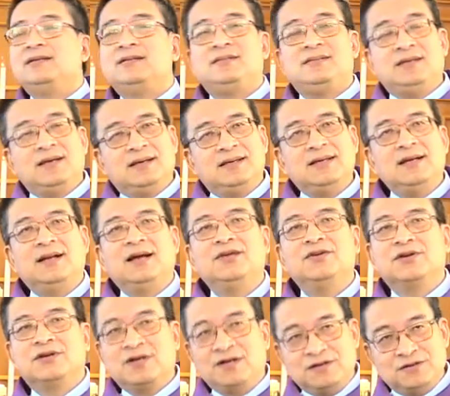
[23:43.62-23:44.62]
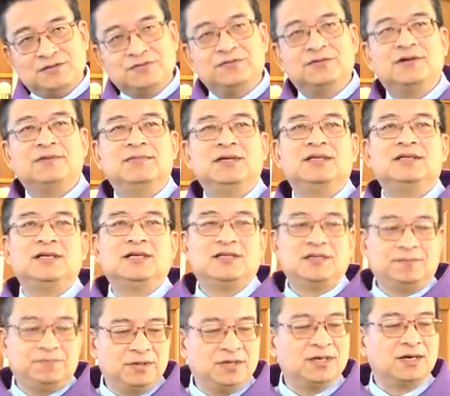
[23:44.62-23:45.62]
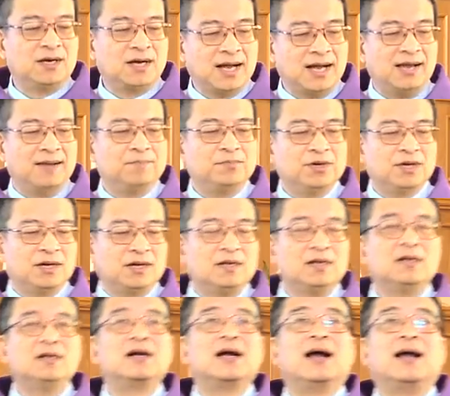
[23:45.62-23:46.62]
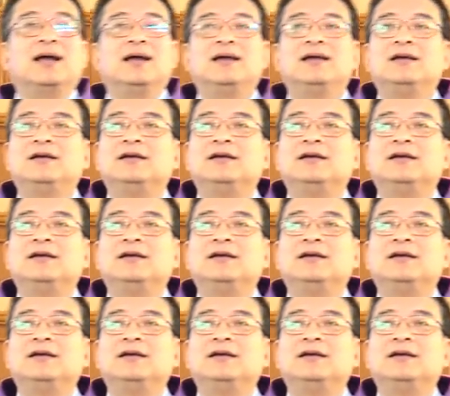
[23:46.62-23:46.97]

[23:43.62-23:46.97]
写下来就告诉我们，这事不可改，不可更改，